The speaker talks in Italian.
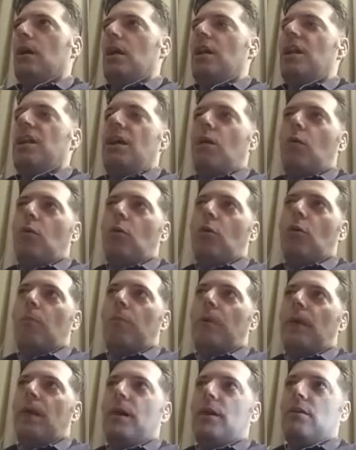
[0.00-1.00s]
In
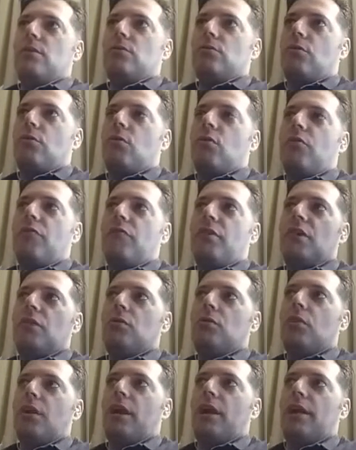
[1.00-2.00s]
Europa sono
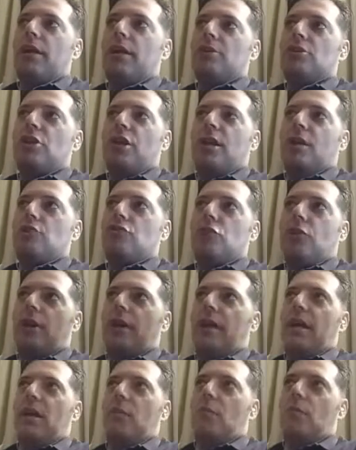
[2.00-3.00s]
convinto che ce la
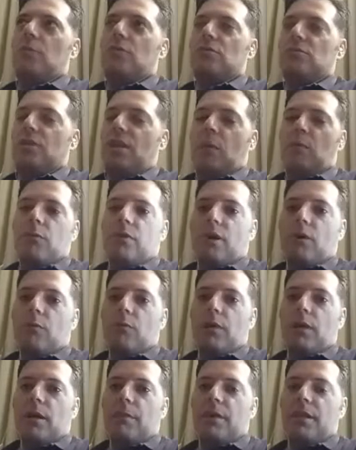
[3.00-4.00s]
giocheremo, siamo
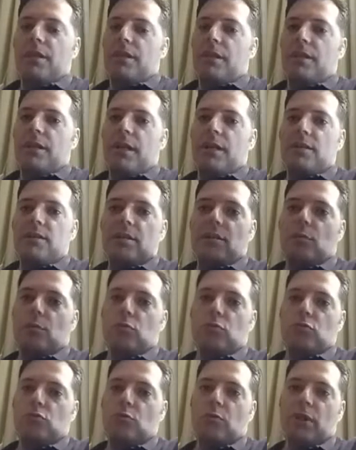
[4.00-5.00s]
tranquillamente tra le
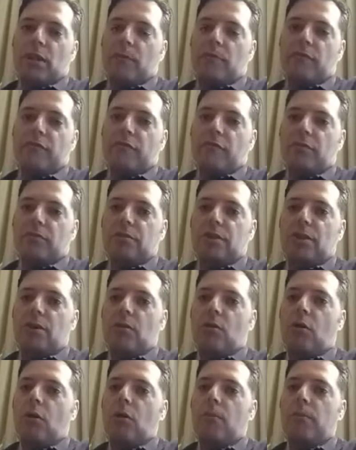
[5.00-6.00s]
otto squadre più forti
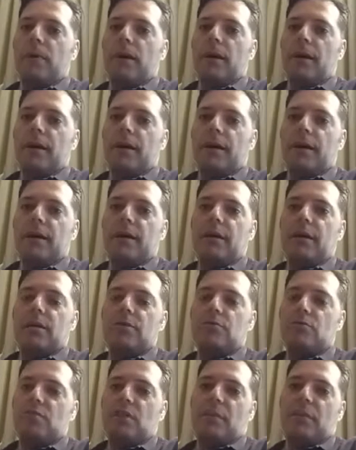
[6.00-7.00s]
d'Europa,
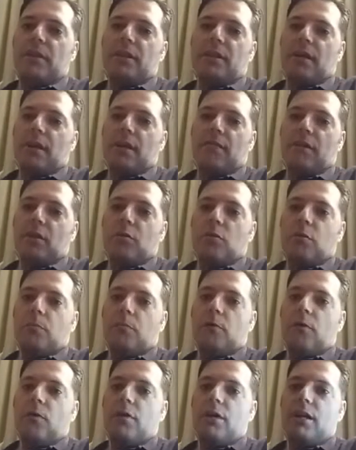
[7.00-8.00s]
giustamente arrivando
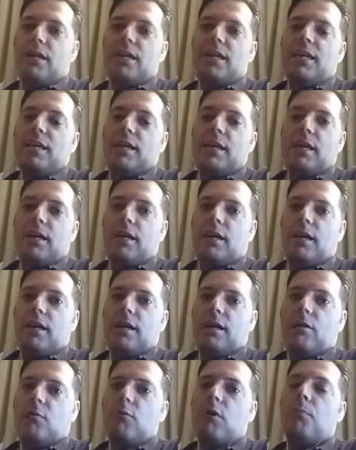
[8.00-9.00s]
poi
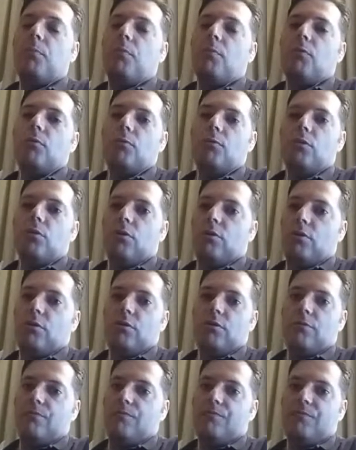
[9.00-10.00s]
lì, in quel
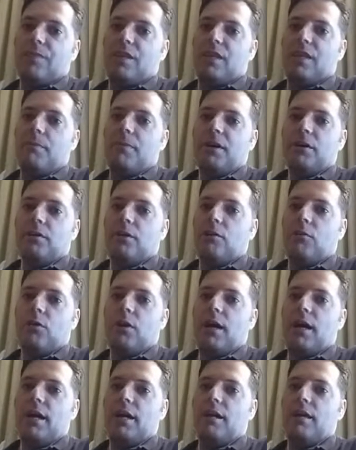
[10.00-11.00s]
punto i
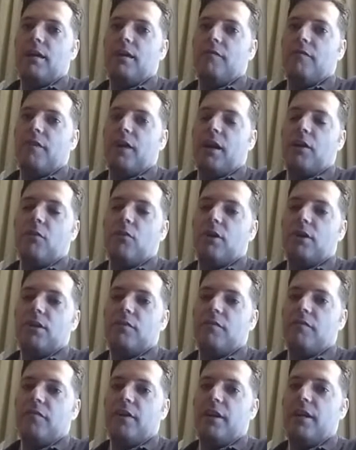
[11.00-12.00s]
particolari faranno la
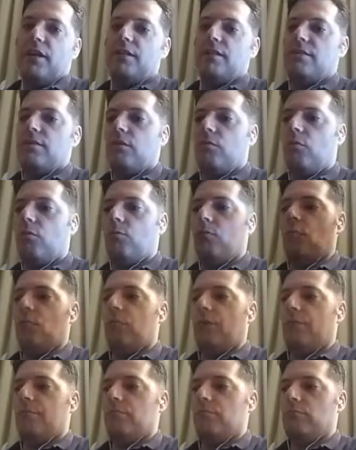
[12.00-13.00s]
differenza.
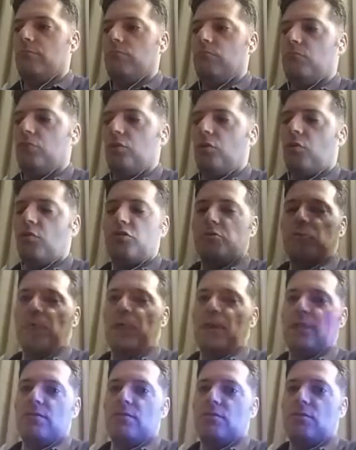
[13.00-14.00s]
Comunque, sono
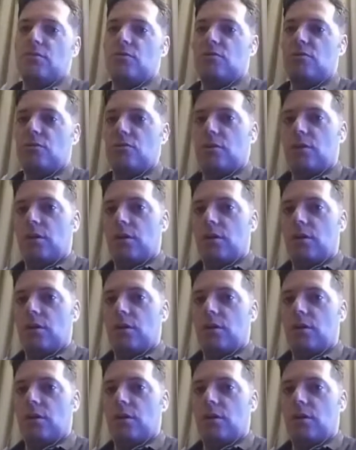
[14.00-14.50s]
speranzoso.